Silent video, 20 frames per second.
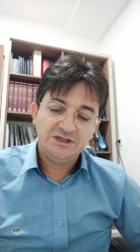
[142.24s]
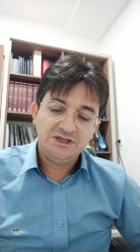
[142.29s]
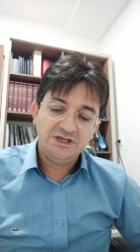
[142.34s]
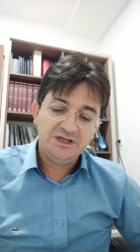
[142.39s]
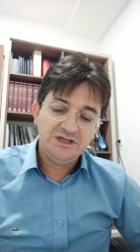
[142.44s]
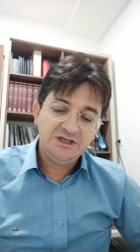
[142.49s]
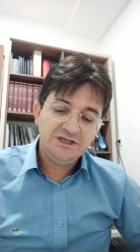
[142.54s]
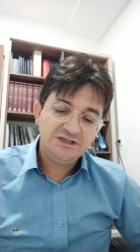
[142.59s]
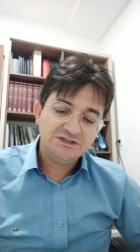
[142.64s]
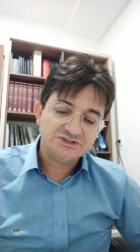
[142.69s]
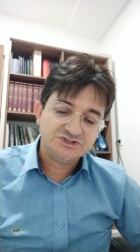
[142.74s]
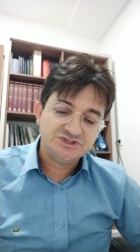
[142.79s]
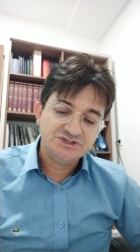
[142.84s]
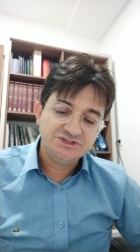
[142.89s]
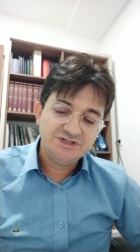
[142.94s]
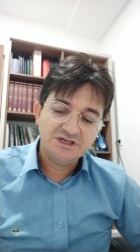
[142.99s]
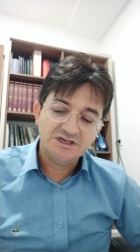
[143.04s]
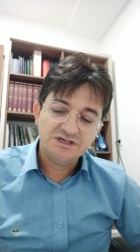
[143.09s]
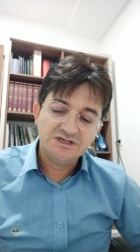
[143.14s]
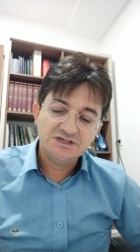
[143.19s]
E
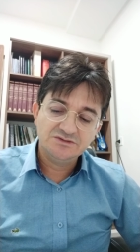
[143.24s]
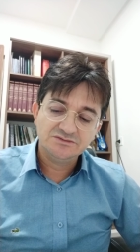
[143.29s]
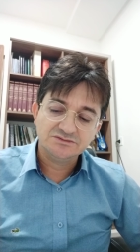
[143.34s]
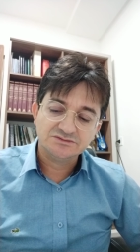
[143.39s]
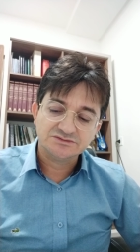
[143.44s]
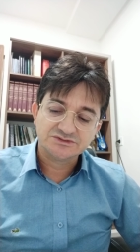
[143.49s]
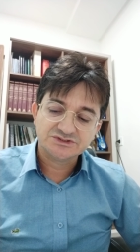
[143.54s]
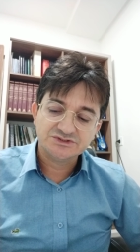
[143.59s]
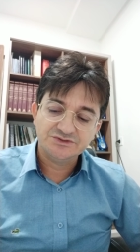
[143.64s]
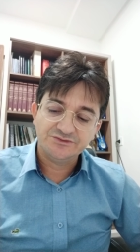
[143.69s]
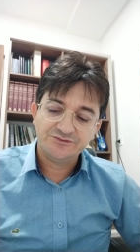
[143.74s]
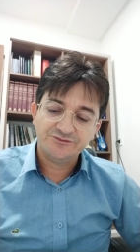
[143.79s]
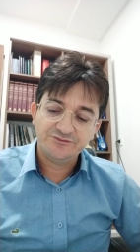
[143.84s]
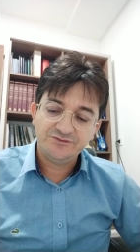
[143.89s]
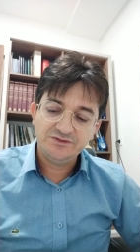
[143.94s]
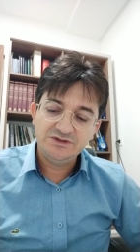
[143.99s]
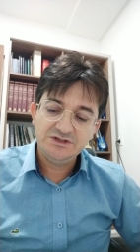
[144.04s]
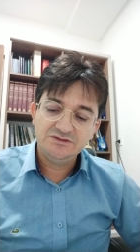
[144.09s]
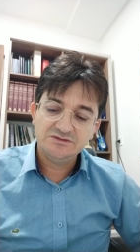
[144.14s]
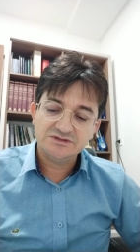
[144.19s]
Gideão, seu
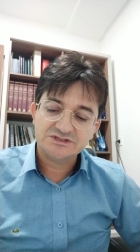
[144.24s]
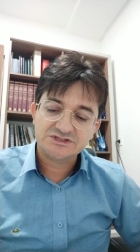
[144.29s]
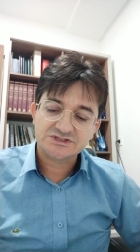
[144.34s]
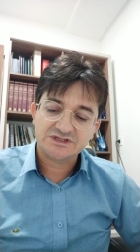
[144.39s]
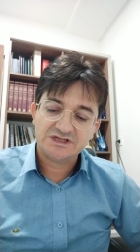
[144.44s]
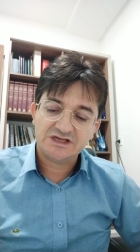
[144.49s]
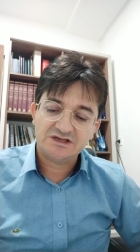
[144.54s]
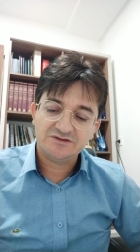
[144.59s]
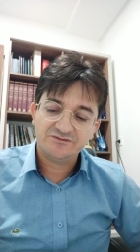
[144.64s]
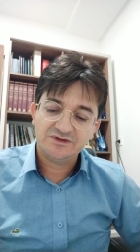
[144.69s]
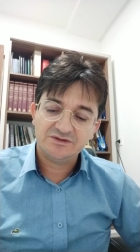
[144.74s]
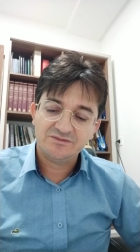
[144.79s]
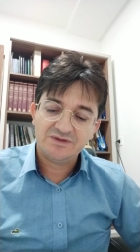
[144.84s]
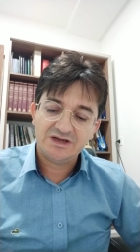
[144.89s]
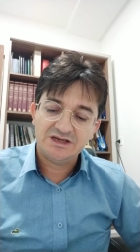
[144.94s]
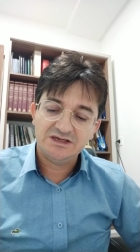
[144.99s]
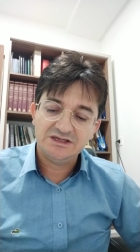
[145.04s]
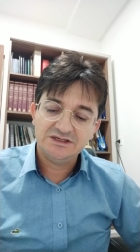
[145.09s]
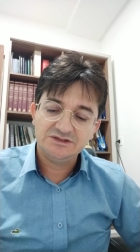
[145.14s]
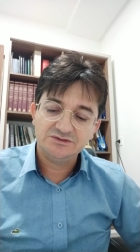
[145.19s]
filho, estava
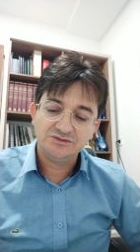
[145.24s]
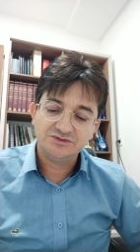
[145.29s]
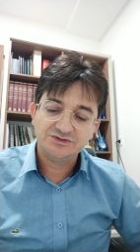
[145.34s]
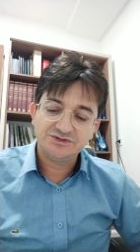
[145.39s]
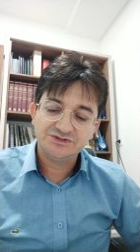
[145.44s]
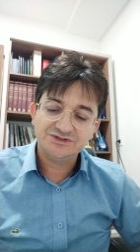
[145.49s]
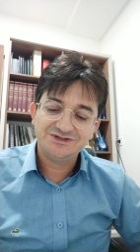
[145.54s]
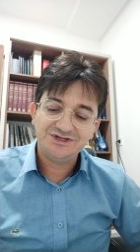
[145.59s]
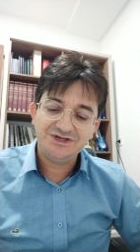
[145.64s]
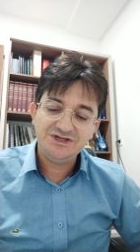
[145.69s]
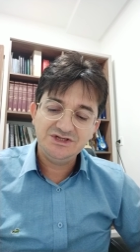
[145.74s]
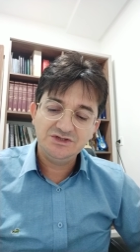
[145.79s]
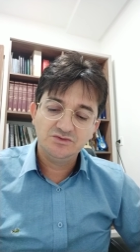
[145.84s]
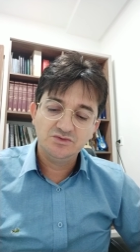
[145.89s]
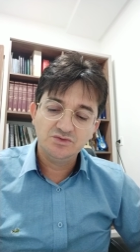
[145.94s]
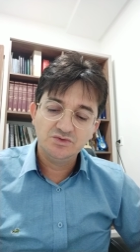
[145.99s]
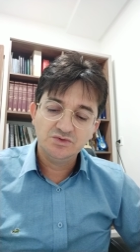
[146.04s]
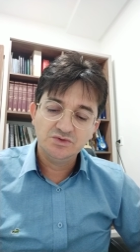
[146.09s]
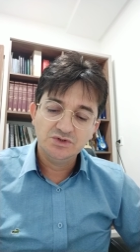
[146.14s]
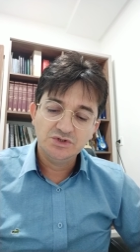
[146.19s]
malhando
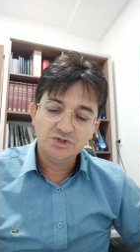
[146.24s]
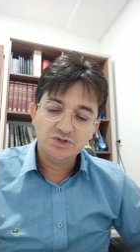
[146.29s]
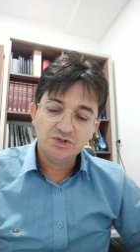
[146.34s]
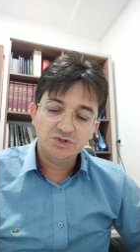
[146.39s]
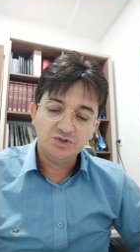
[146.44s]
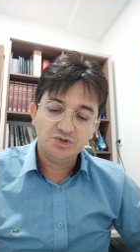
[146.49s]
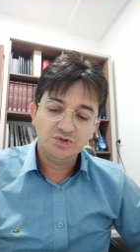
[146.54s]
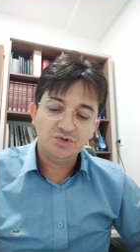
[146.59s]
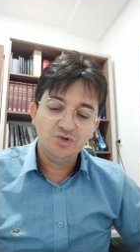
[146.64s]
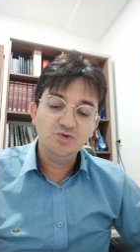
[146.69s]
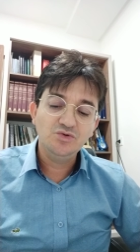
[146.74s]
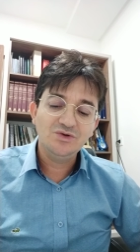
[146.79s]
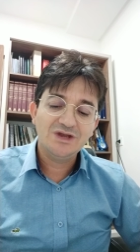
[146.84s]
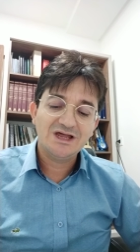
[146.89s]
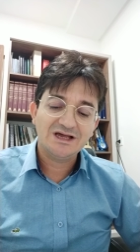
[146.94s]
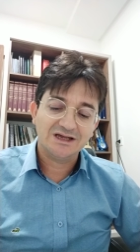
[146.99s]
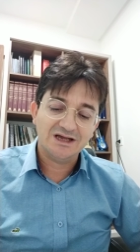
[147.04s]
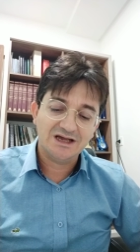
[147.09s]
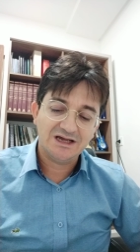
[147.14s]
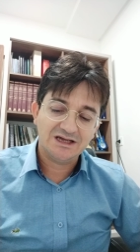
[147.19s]
trigo no
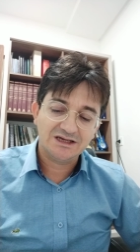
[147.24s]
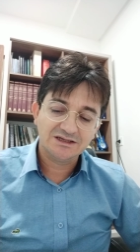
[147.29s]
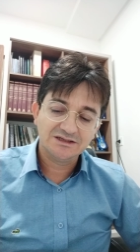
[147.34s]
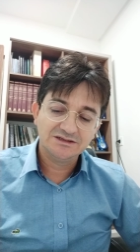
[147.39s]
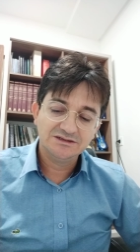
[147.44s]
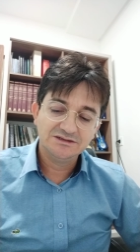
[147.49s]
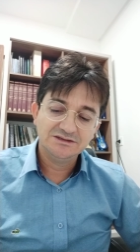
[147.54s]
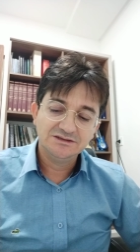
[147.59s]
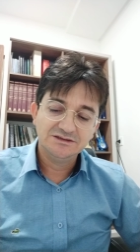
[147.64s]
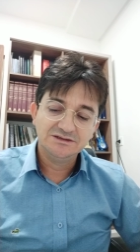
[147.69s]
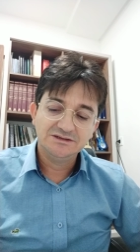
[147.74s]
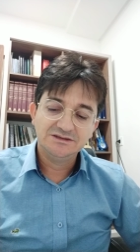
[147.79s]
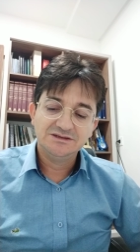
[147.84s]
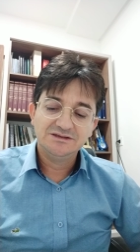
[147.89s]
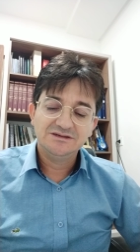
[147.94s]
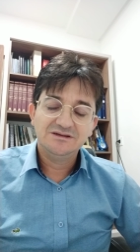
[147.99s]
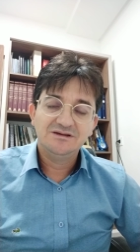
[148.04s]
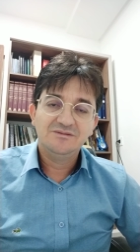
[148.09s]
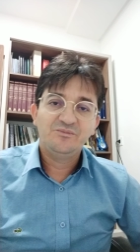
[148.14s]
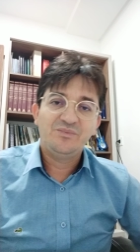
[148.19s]
lagar
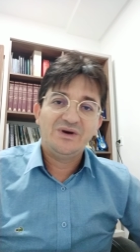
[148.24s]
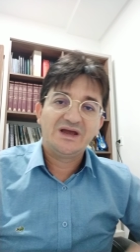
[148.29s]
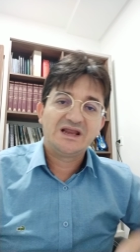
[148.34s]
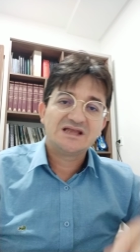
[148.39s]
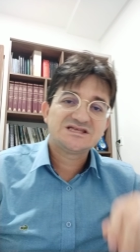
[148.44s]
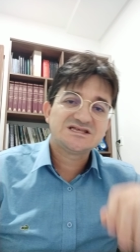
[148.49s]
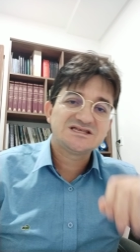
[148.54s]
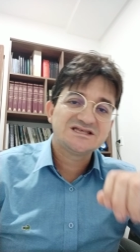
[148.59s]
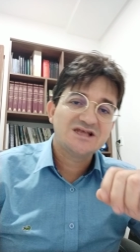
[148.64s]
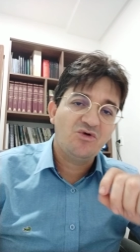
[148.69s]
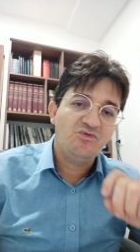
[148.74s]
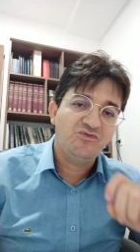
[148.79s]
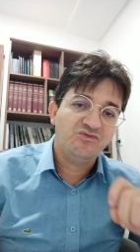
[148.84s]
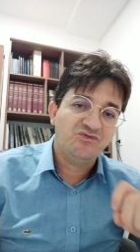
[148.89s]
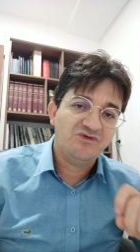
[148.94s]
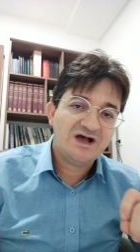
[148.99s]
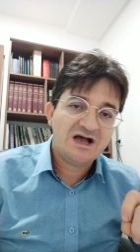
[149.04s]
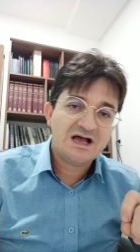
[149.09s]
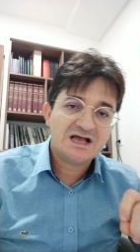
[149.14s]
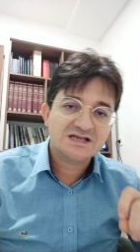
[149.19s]
para
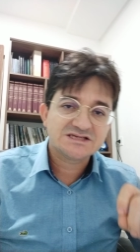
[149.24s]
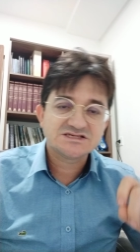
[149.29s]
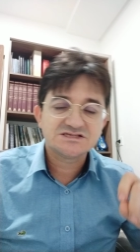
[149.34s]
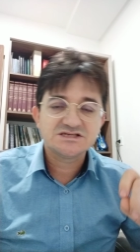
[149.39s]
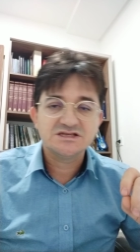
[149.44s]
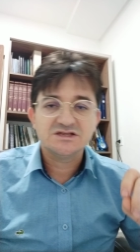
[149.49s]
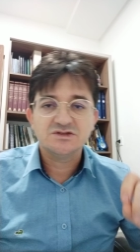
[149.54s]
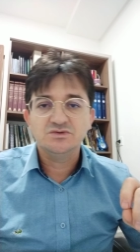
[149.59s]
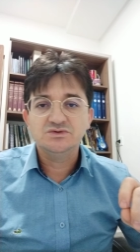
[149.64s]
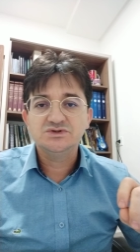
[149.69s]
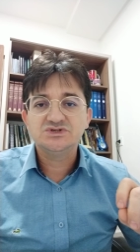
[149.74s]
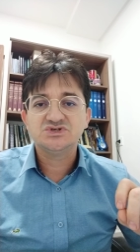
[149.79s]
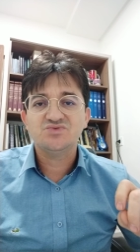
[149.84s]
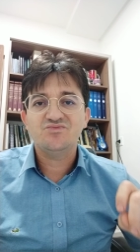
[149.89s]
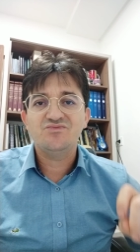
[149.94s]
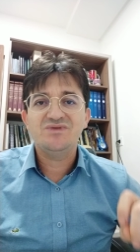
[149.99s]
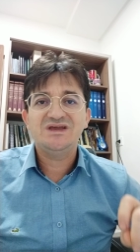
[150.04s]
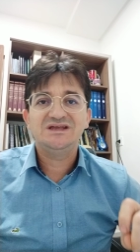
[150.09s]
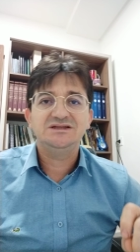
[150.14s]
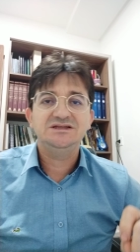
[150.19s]
salvar-se dos
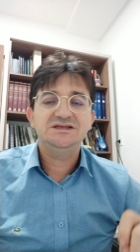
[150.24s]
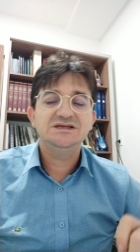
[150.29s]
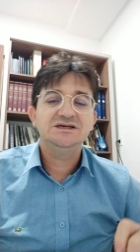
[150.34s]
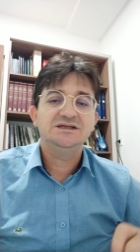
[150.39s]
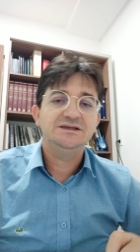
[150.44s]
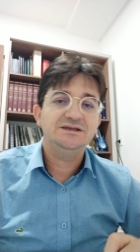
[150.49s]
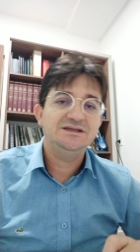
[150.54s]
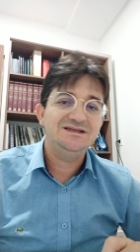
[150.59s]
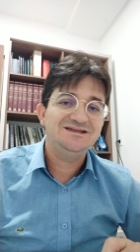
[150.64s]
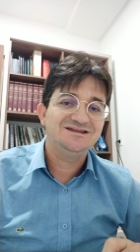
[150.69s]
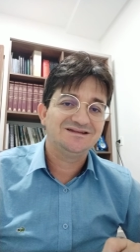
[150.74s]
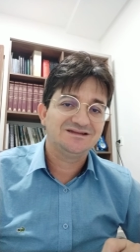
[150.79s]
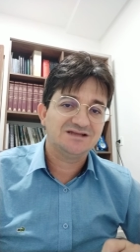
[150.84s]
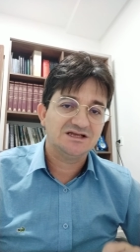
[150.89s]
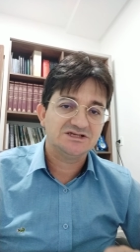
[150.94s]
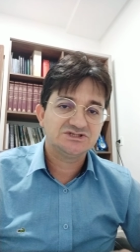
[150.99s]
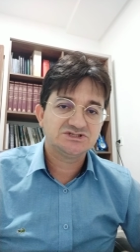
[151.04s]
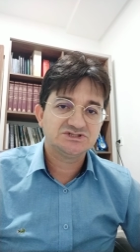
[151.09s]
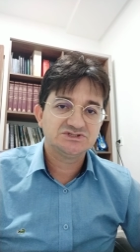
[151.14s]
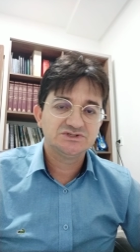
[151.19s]

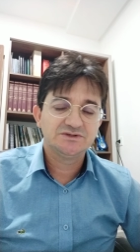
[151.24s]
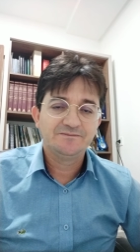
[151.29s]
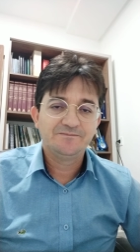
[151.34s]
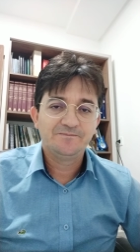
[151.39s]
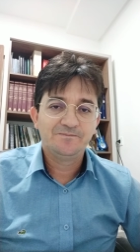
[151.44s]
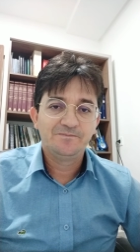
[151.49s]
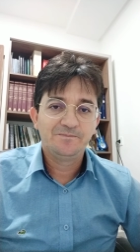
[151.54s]
medianitas.